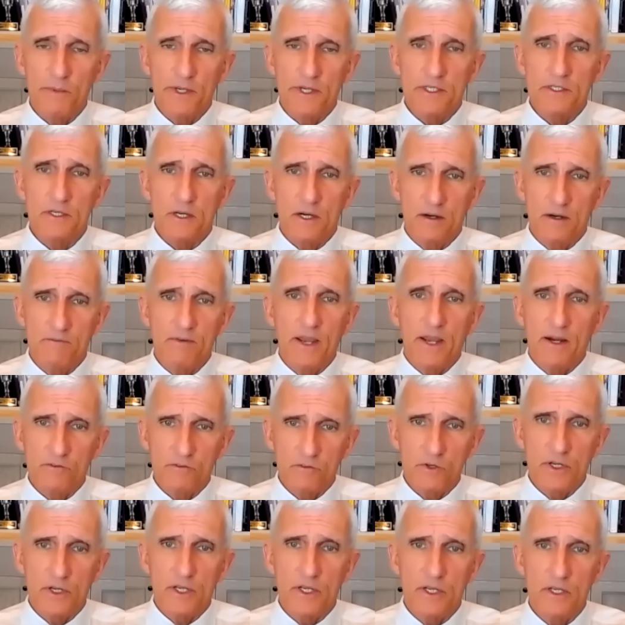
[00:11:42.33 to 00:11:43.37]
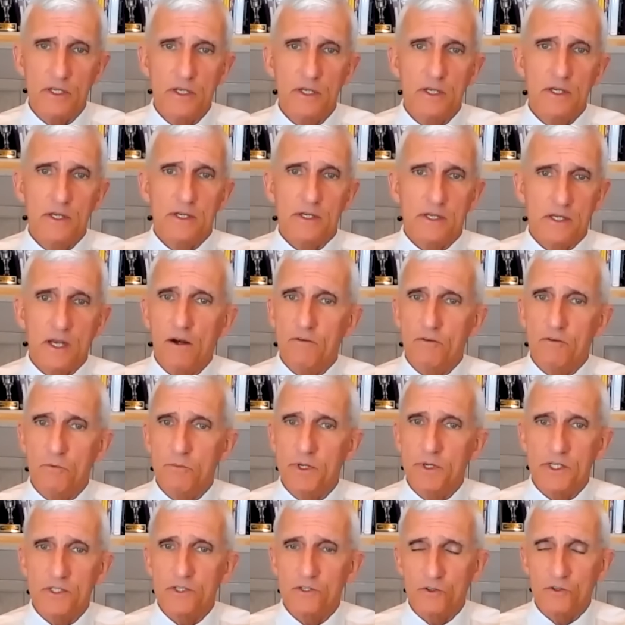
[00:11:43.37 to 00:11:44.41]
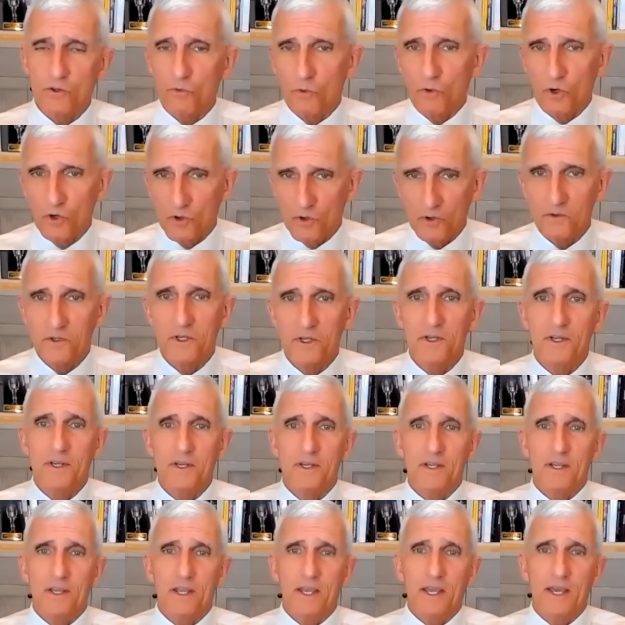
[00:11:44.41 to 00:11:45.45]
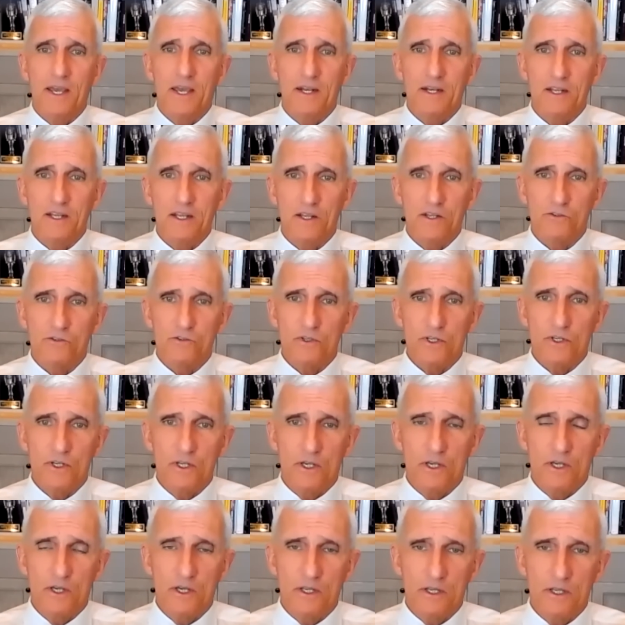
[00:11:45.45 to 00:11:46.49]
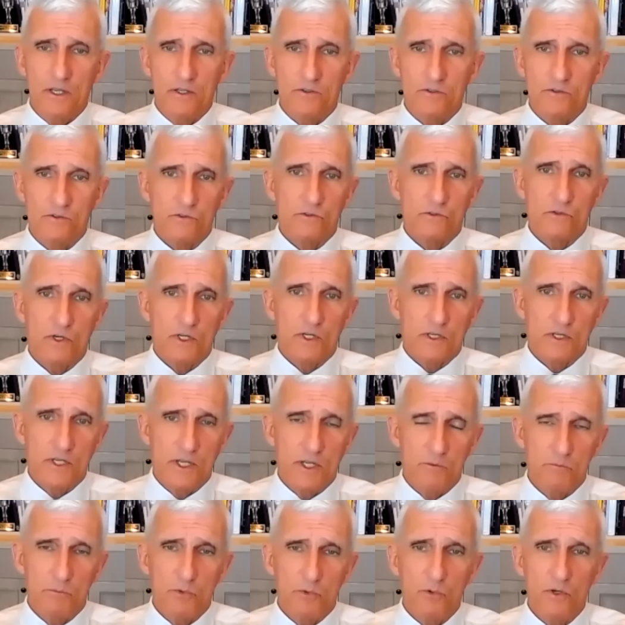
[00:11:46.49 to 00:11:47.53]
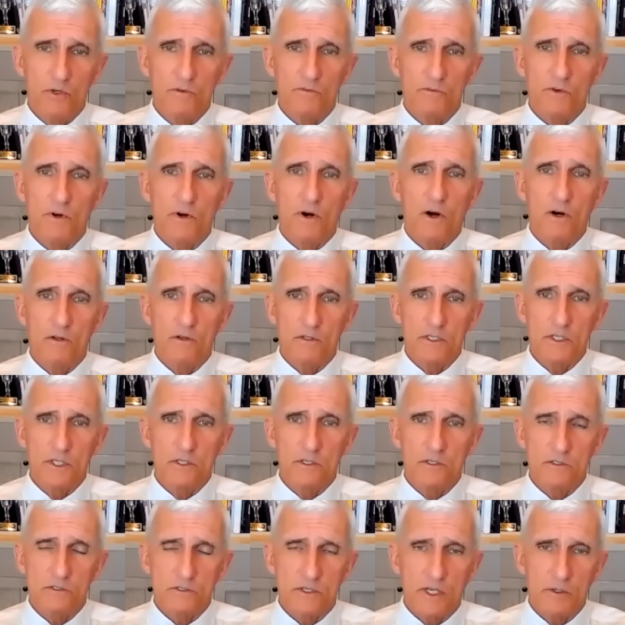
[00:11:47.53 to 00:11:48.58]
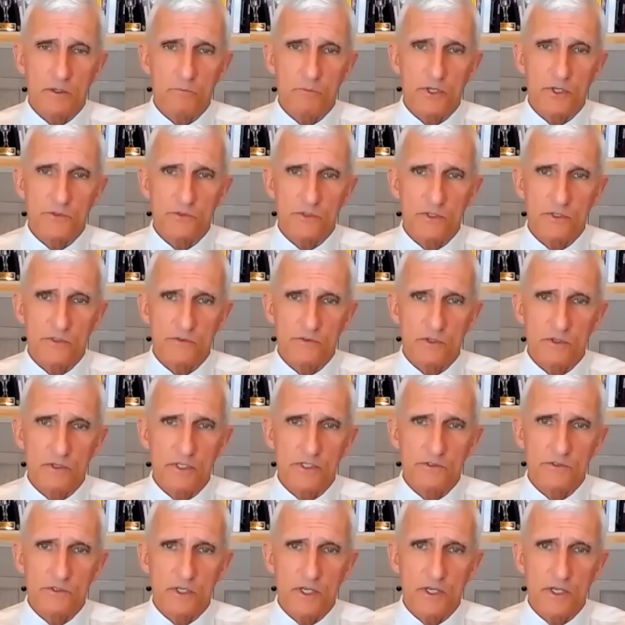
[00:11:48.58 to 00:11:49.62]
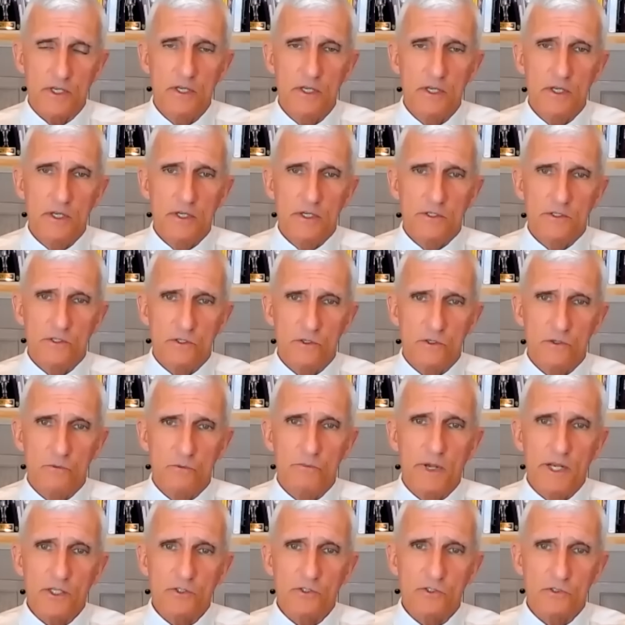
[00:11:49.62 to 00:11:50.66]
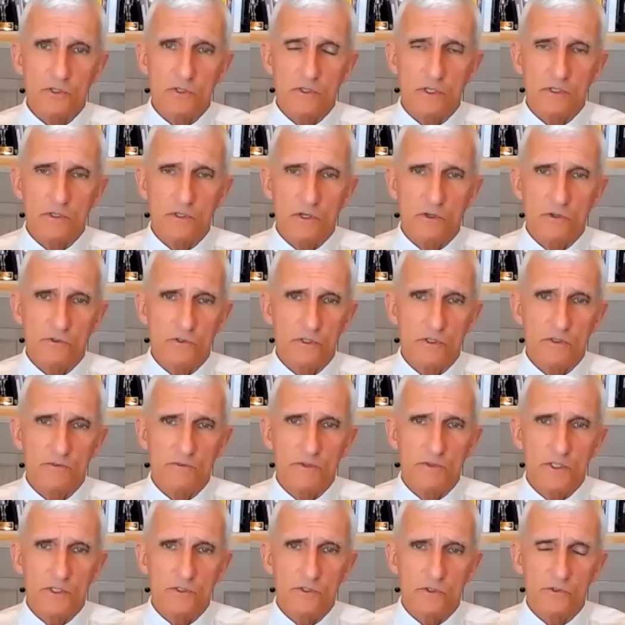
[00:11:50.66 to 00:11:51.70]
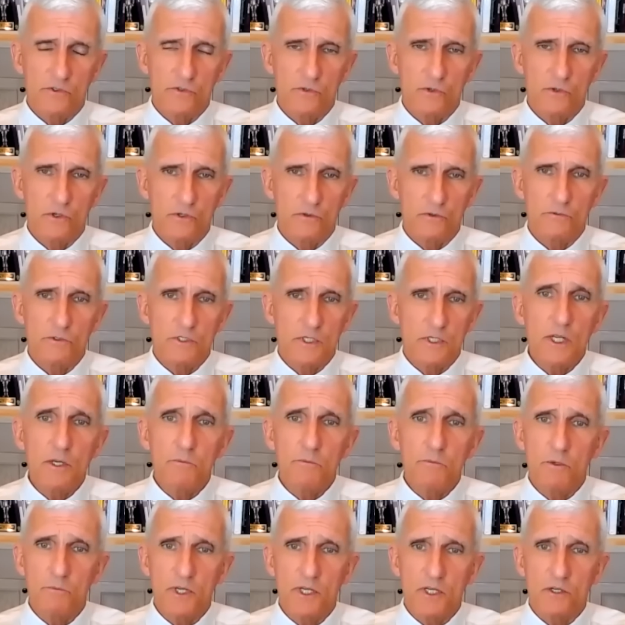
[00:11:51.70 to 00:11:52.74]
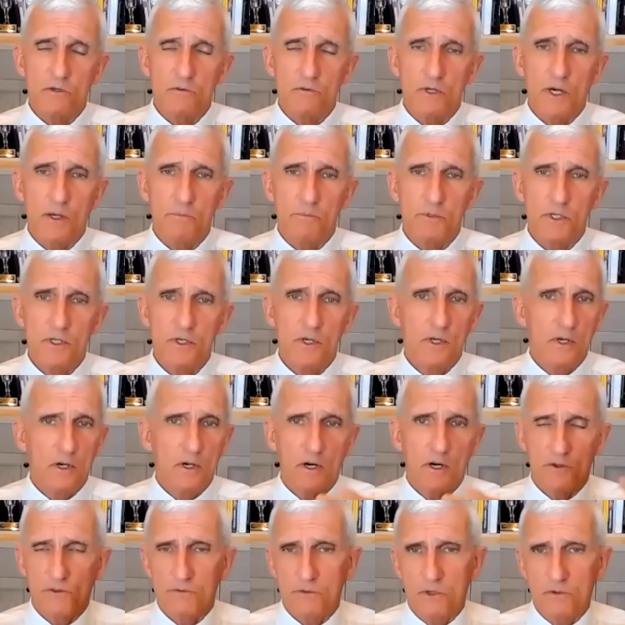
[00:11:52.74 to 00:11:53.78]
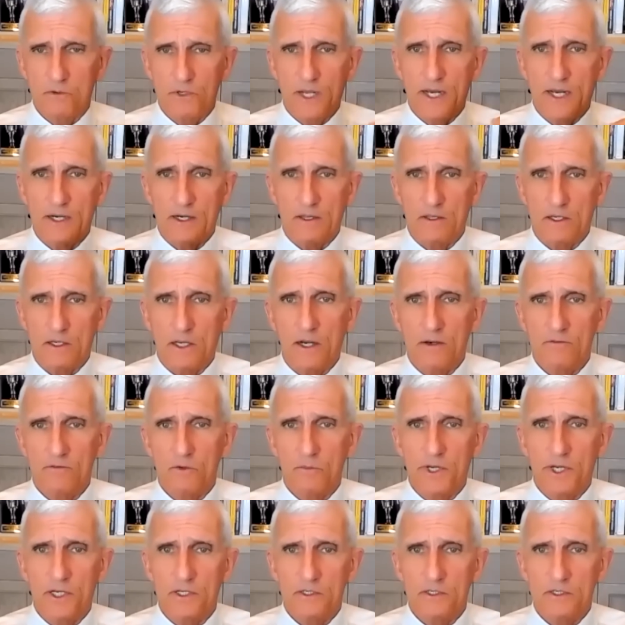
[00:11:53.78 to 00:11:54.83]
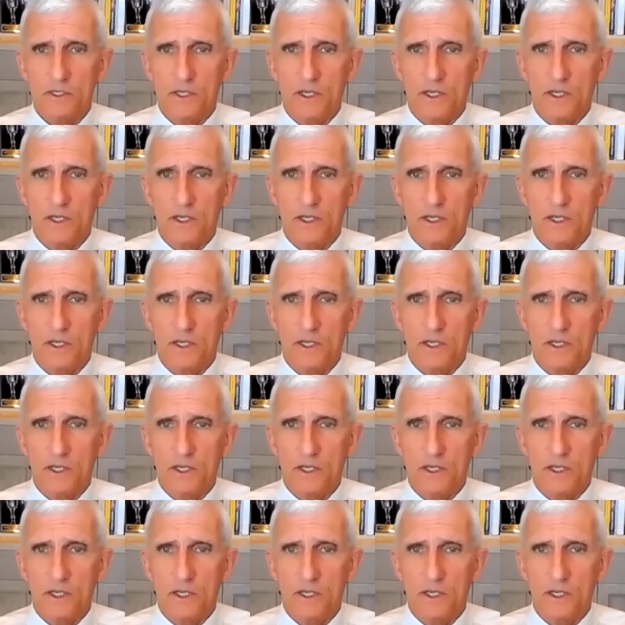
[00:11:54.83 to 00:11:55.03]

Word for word: Tướng Haglin trước đây đã nói rằng chờ đợi là một chiến lược tốt sẽ giúp quân đội Ukraine có thời gian vạch ra kế hoạch phản công. Đồng thời nói thêm rằng một cuộc tấn công bắt đầu khi người chỉ huy cảm thấy đó là thời điểm